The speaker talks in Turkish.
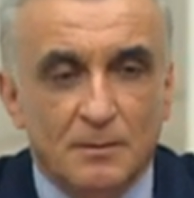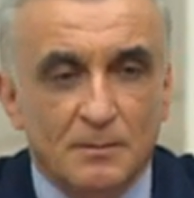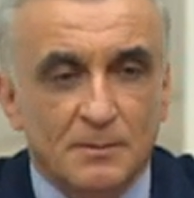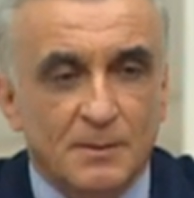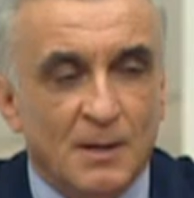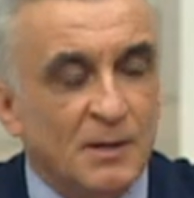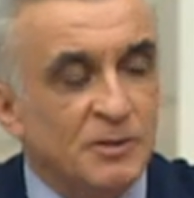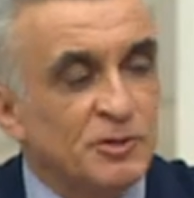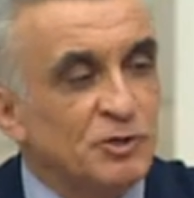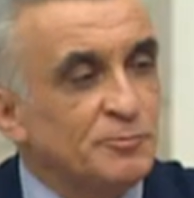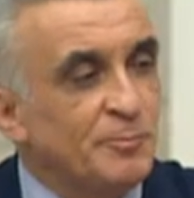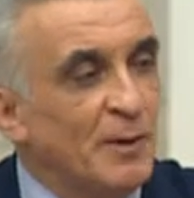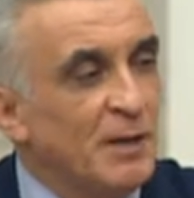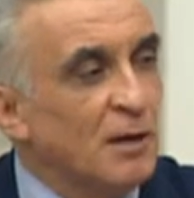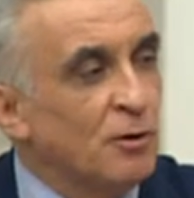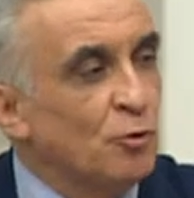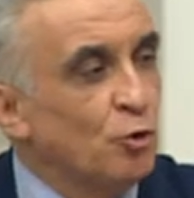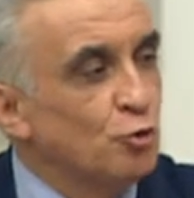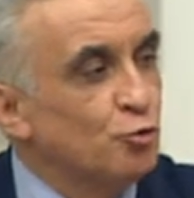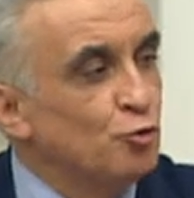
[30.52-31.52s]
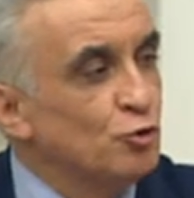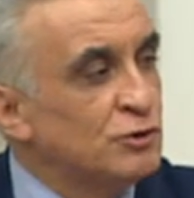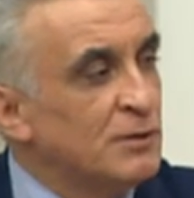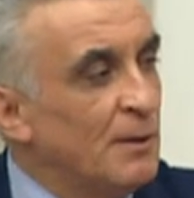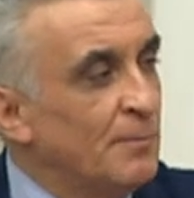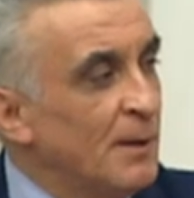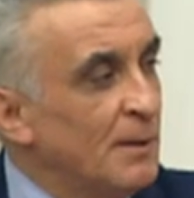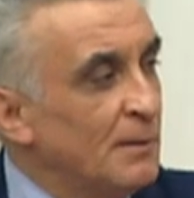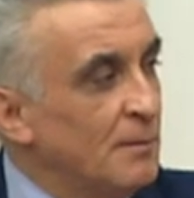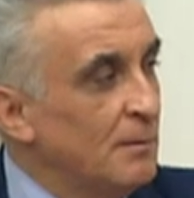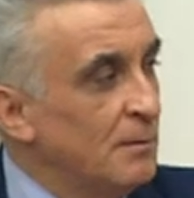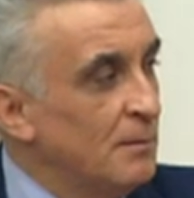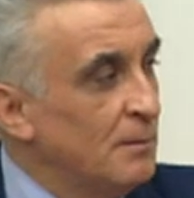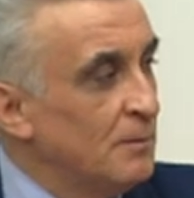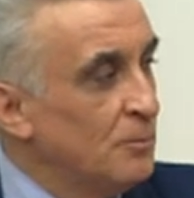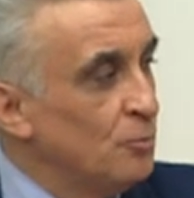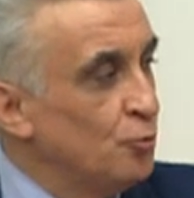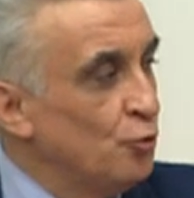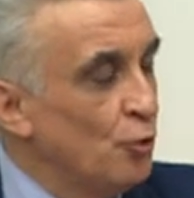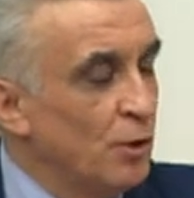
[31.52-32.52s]
tartışmalar olduğu zaman
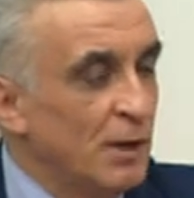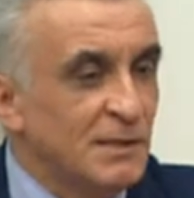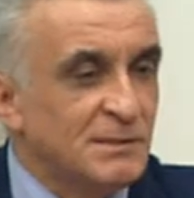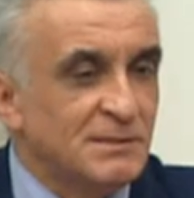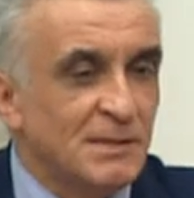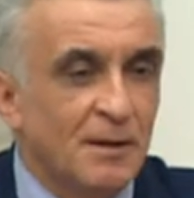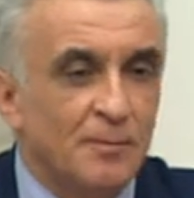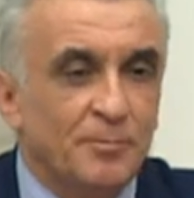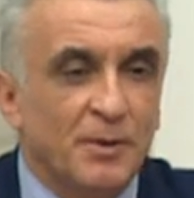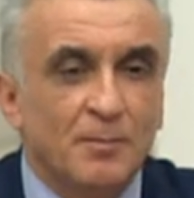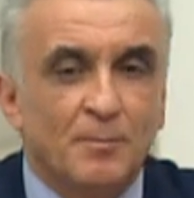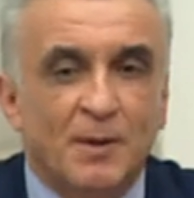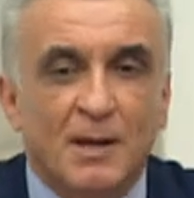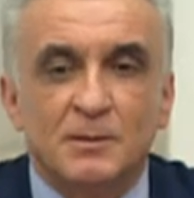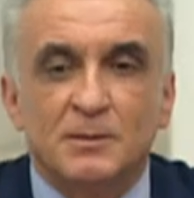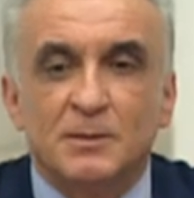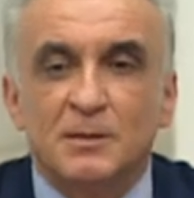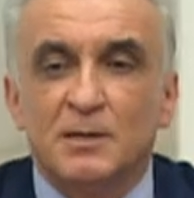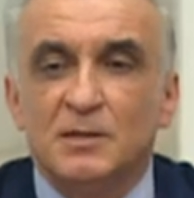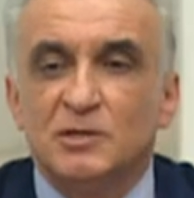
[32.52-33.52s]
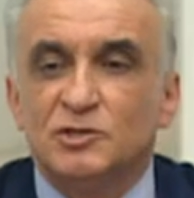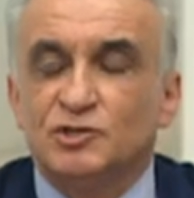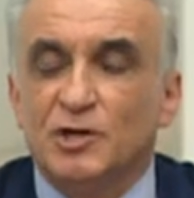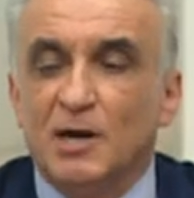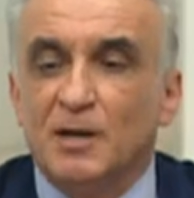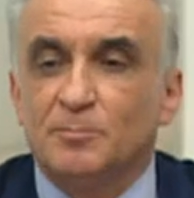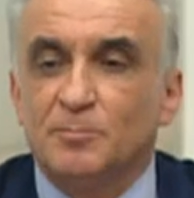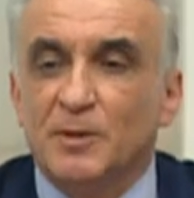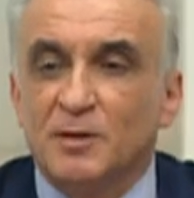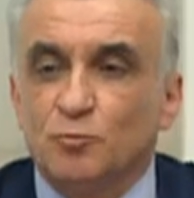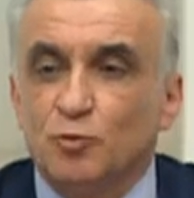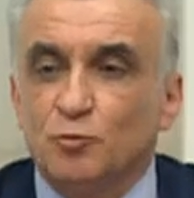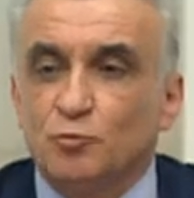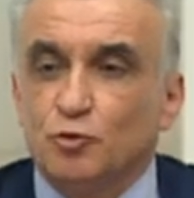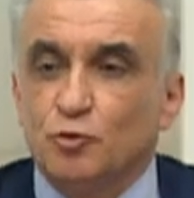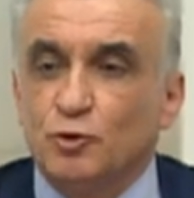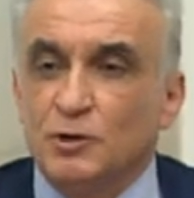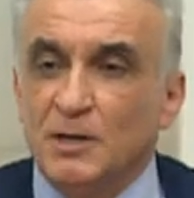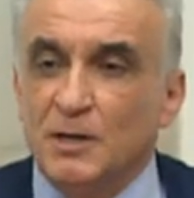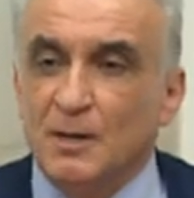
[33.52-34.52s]
dolayısıyla bir mantığı inşa etmek
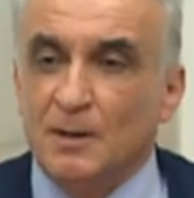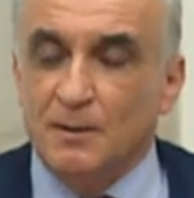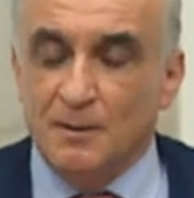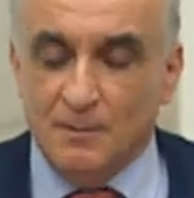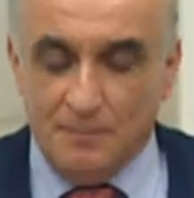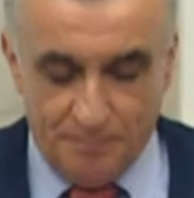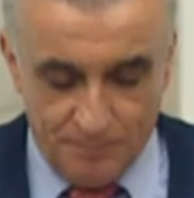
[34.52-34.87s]
mümkün değil.